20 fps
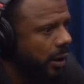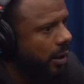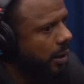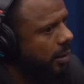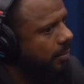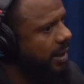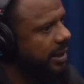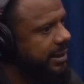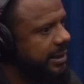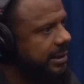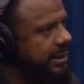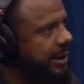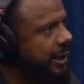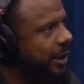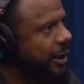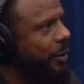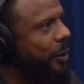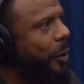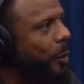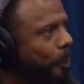Mas
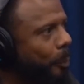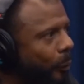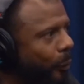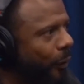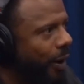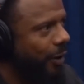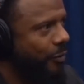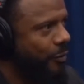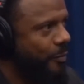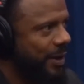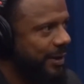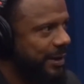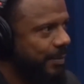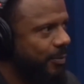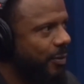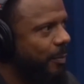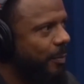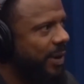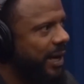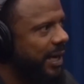assim, porra,
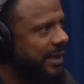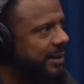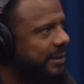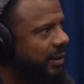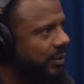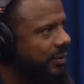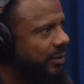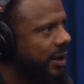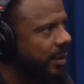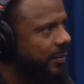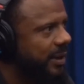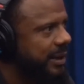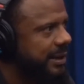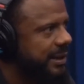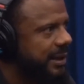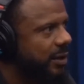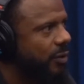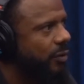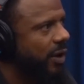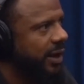começamos a operação, estamos em
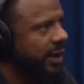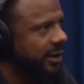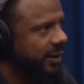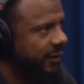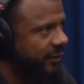50,